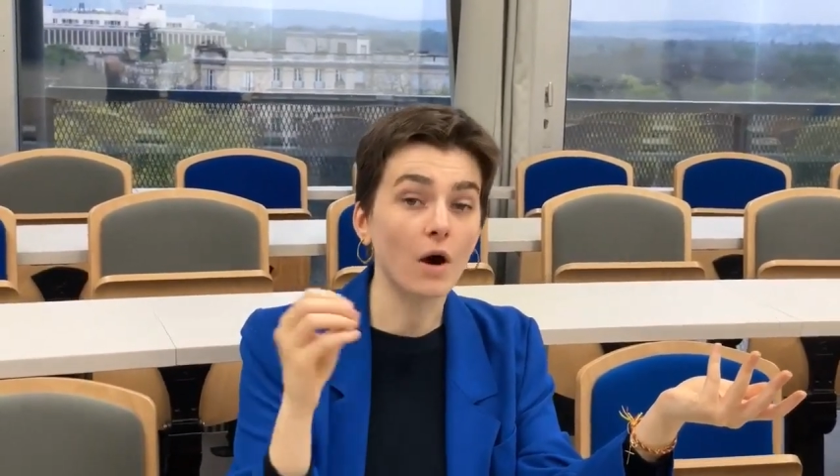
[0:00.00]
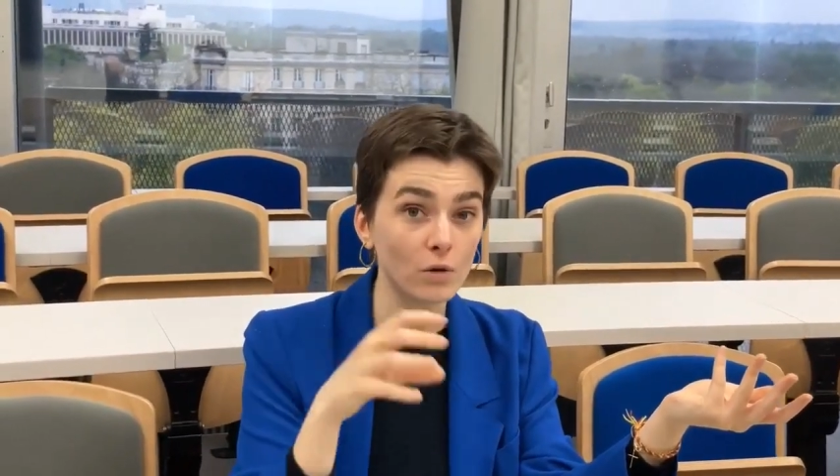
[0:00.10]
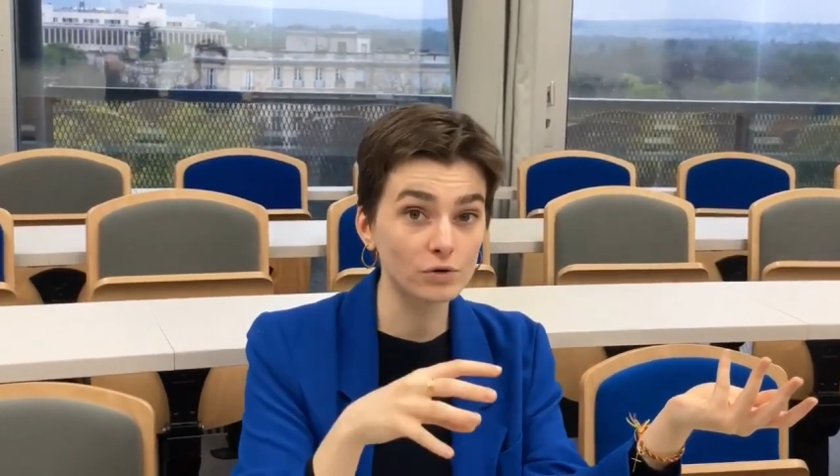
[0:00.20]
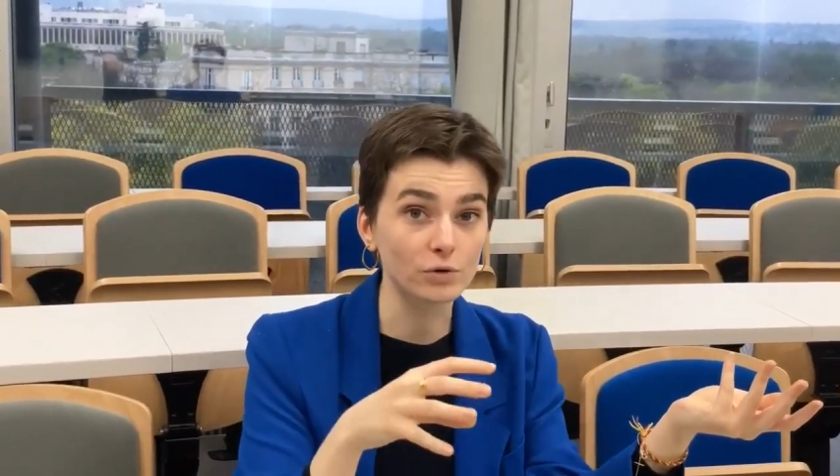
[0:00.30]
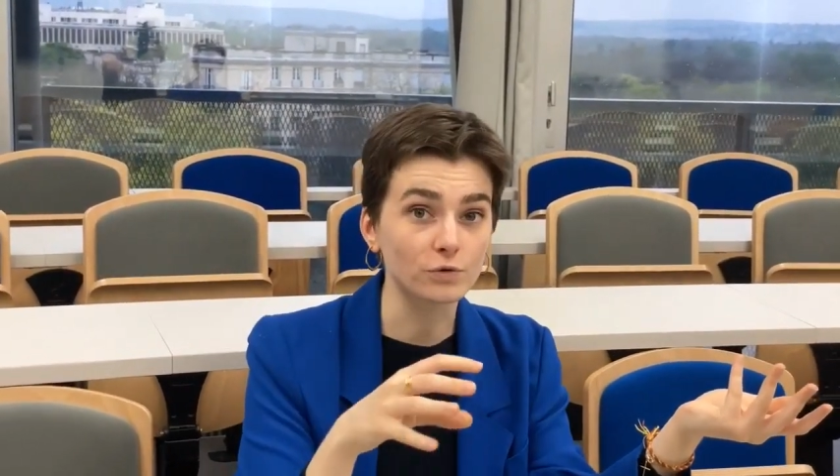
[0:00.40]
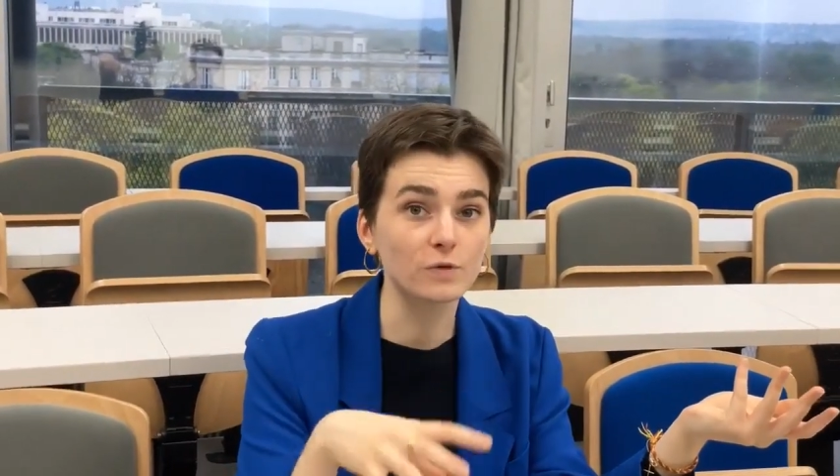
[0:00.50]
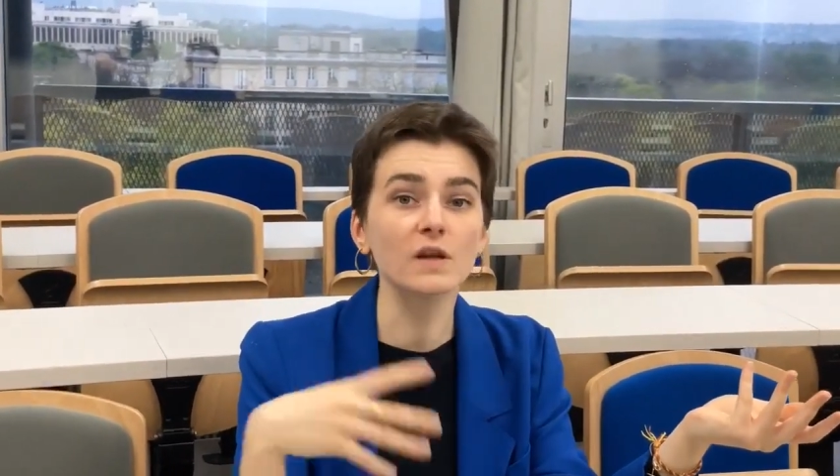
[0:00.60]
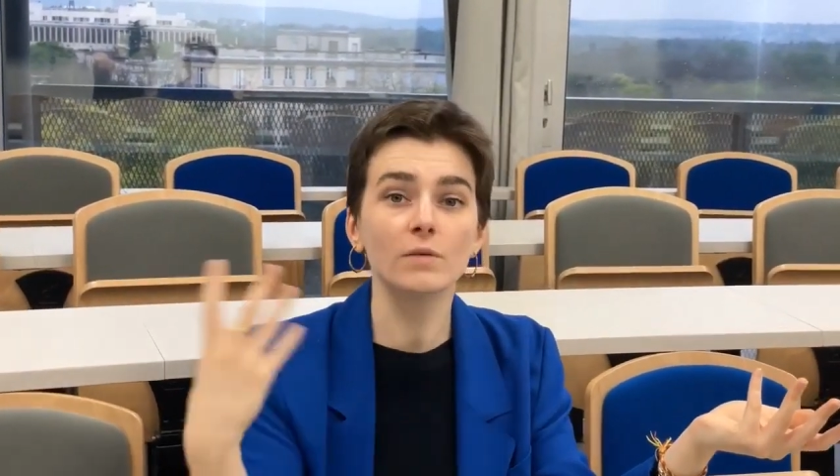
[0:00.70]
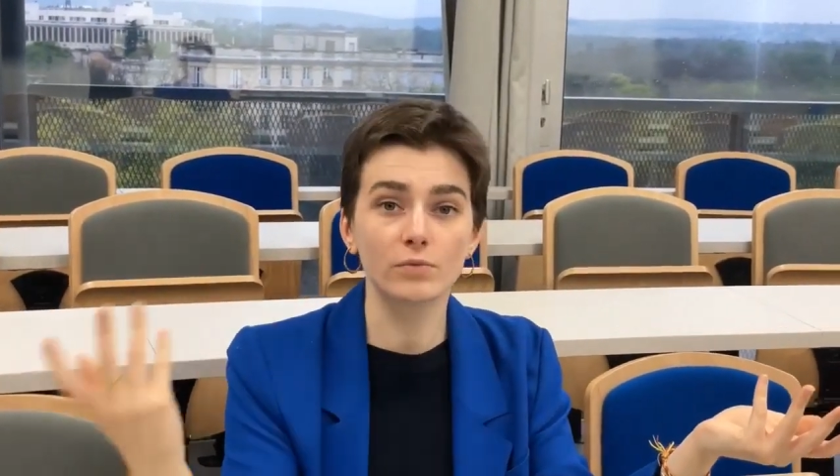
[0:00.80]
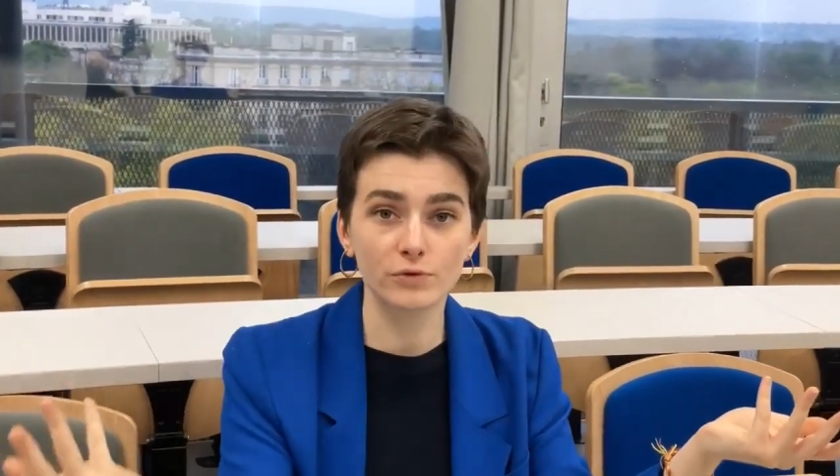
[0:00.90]
aujourd'hui
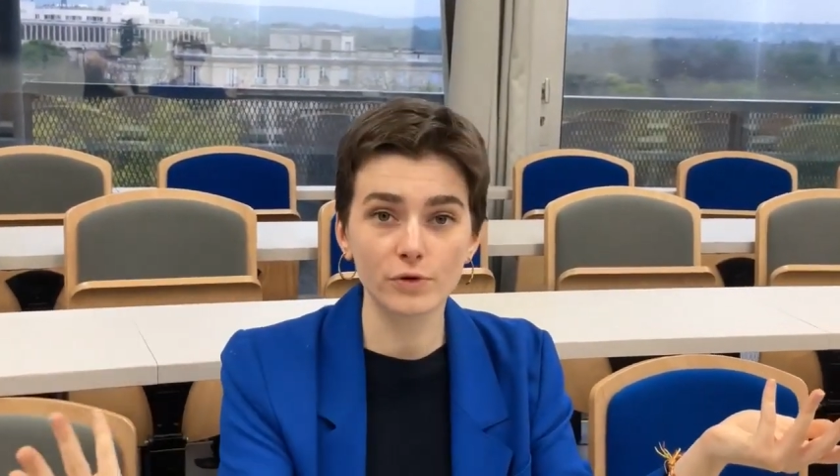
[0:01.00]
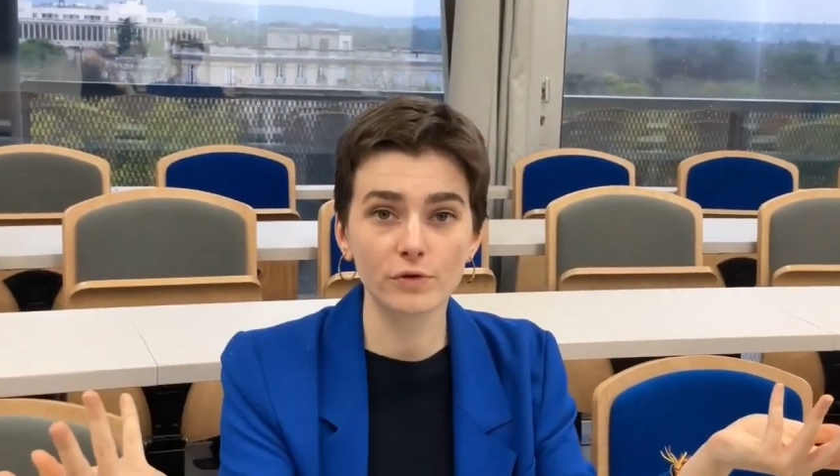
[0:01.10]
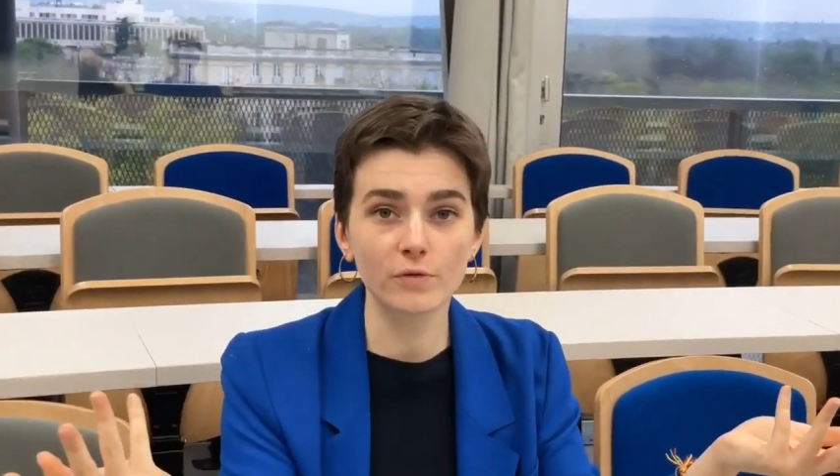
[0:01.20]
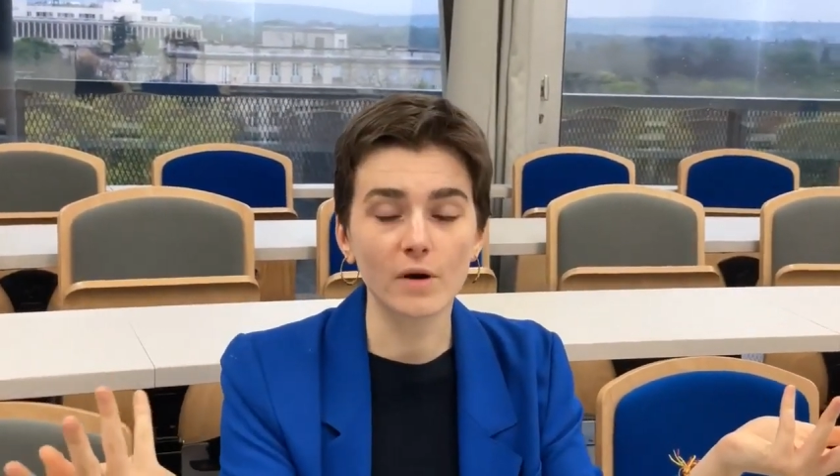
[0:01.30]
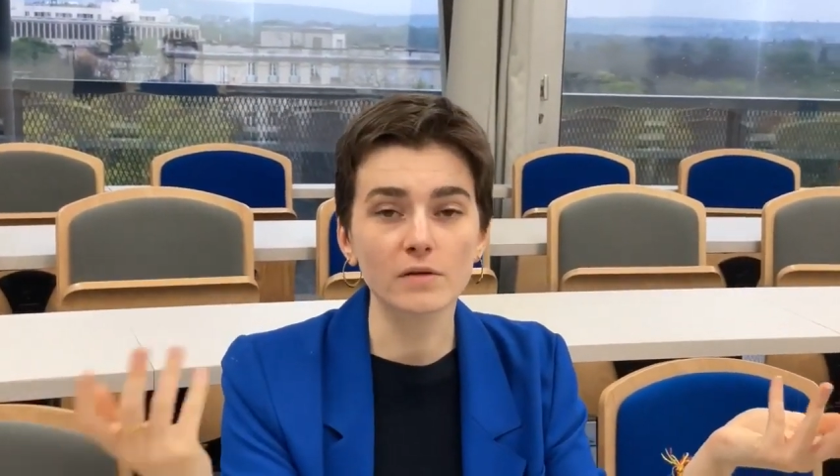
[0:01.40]
plutôt que demain.